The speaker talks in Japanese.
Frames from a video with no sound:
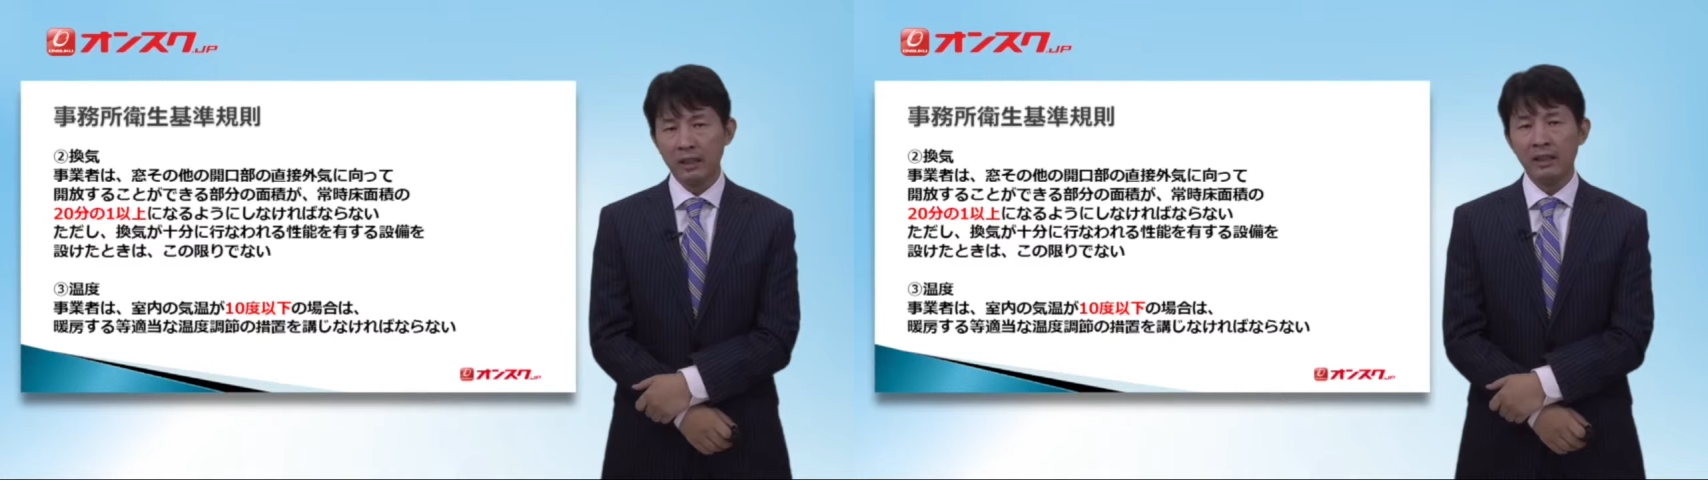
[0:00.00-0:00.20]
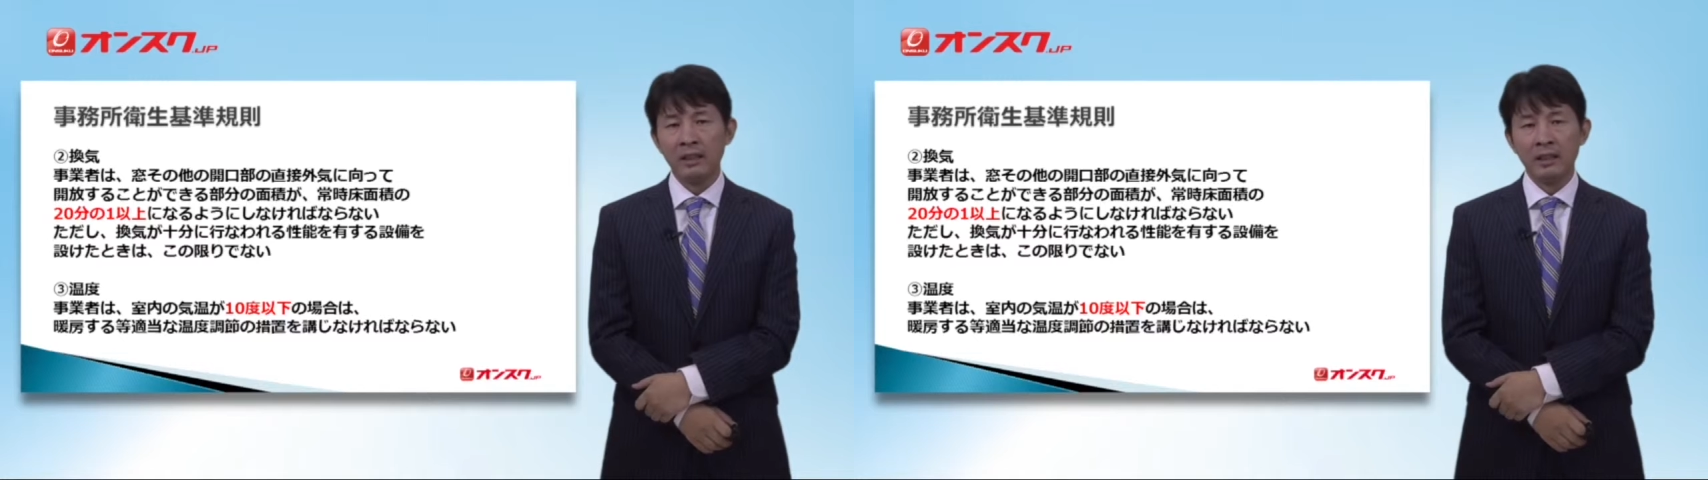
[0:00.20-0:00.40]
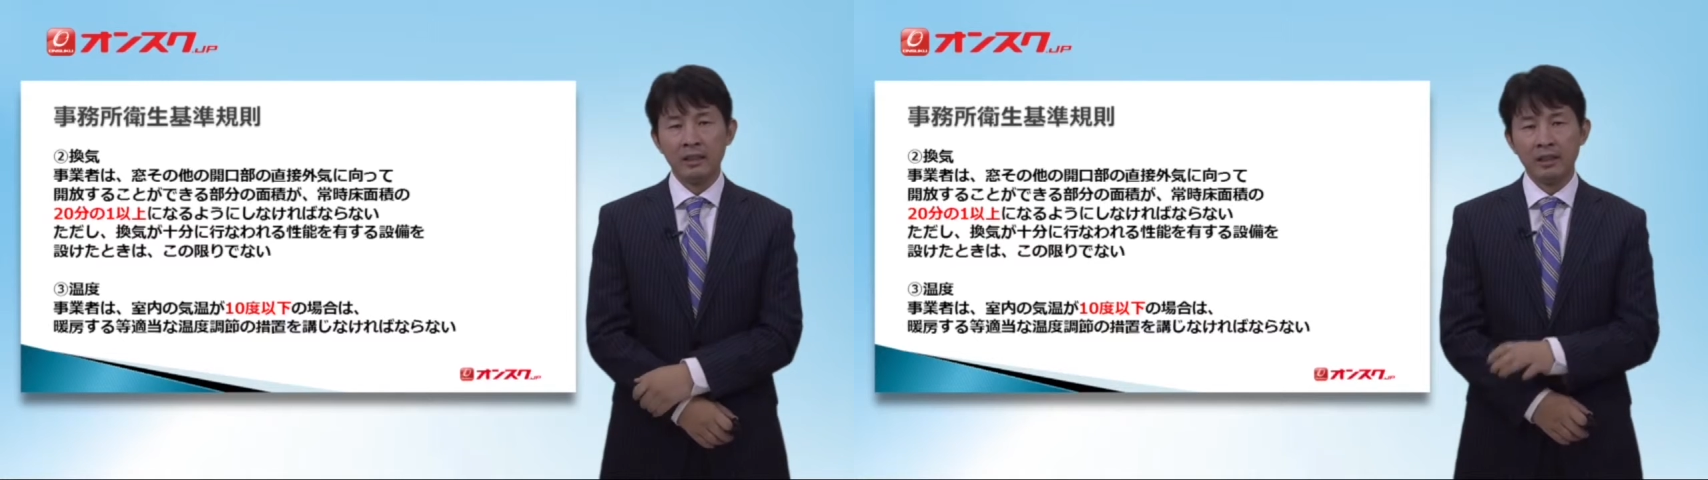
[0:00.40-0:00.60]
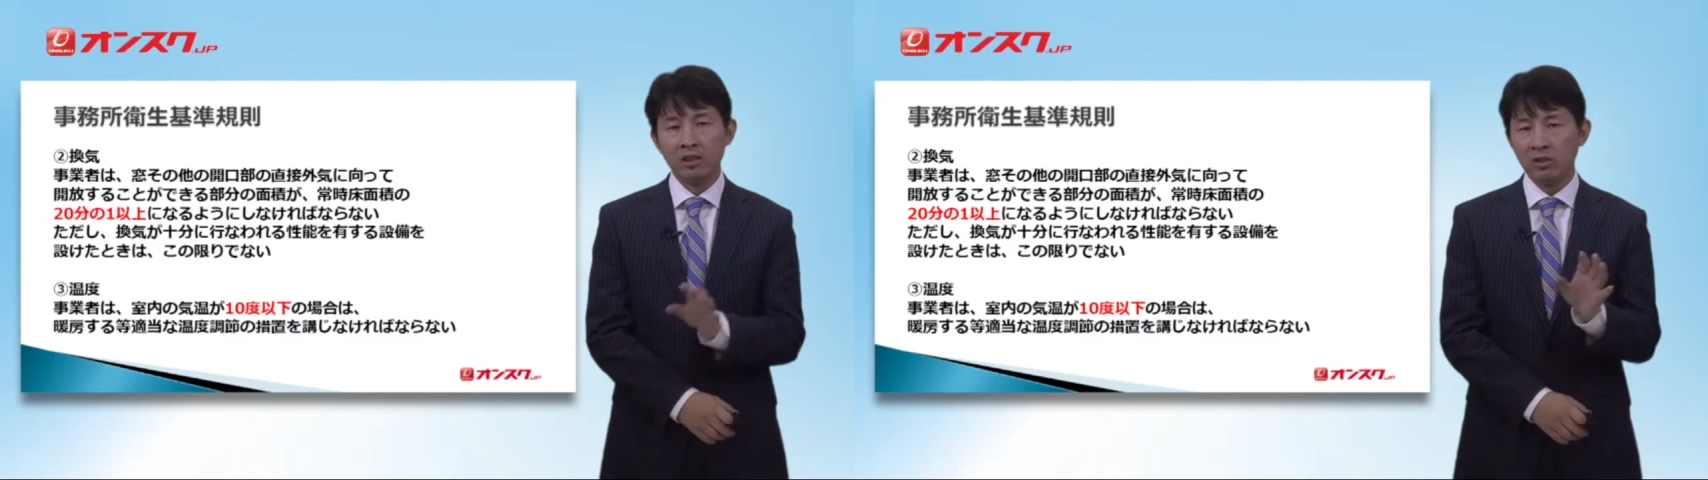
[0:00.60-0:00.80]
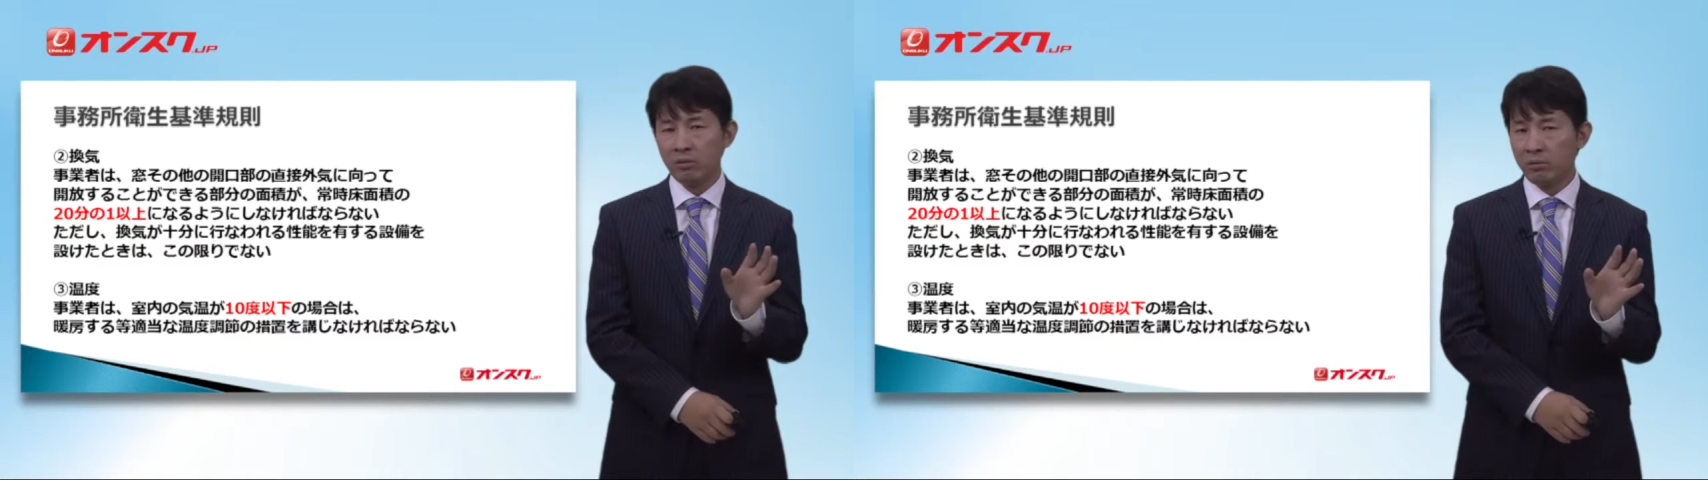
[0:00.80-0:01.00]
題
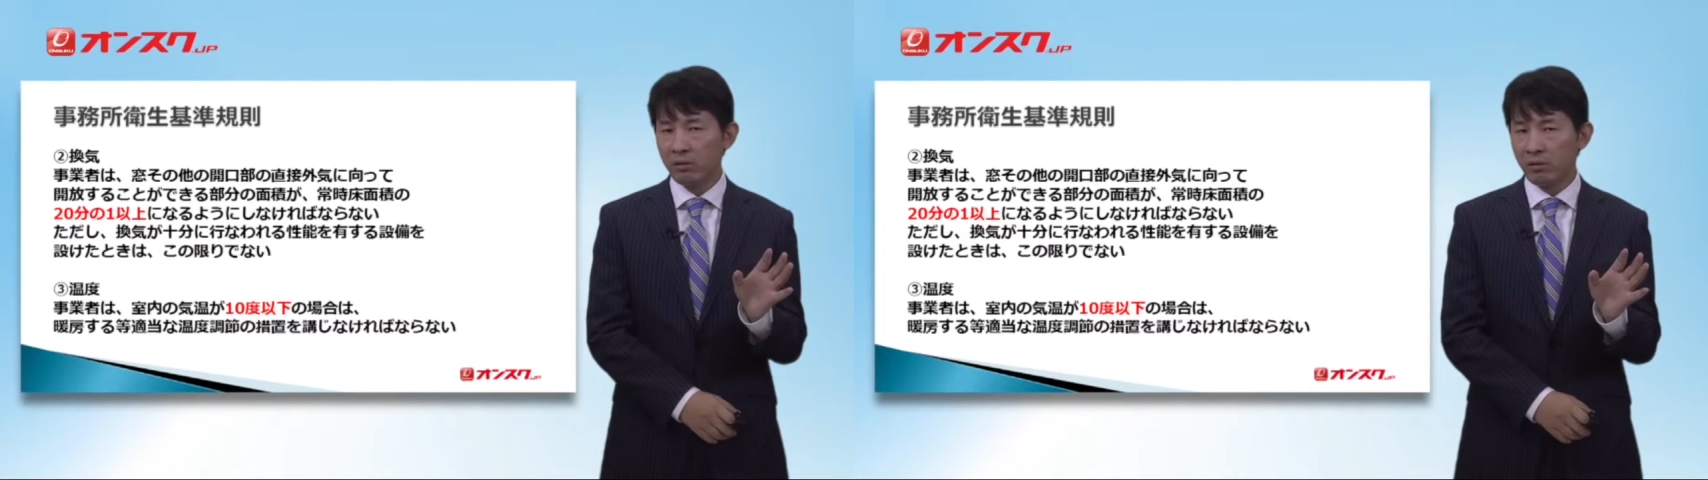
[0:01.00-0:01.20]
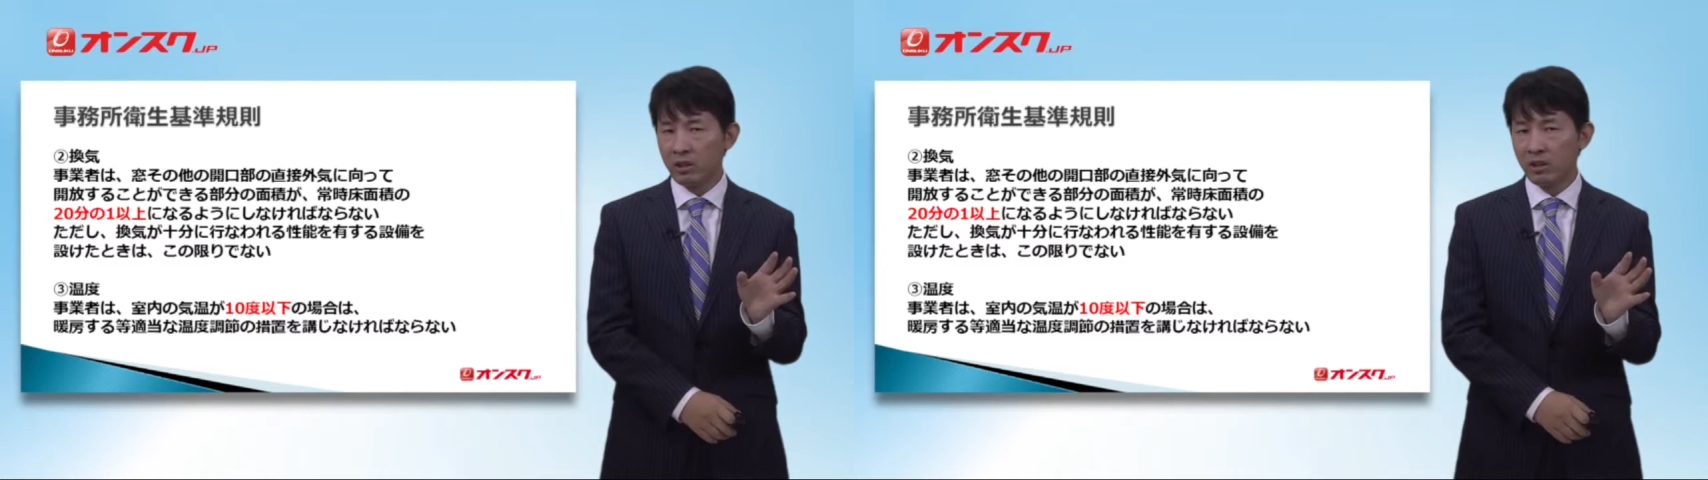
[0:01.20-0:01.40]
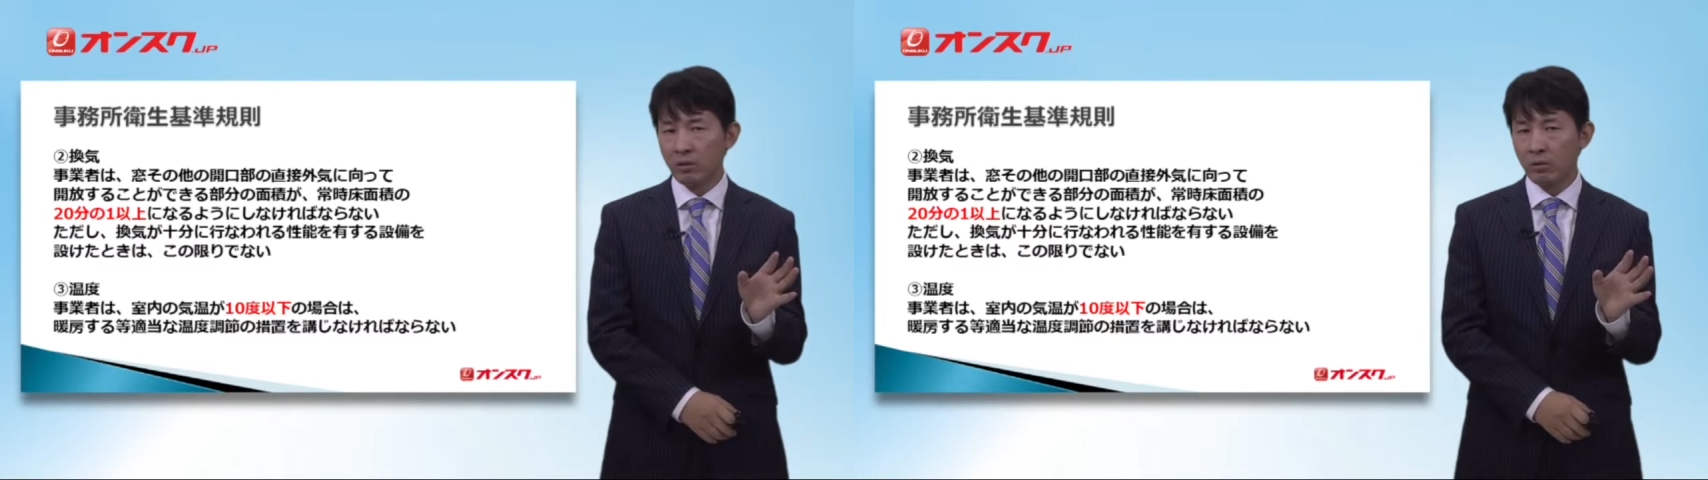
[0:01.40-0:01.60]
20分の1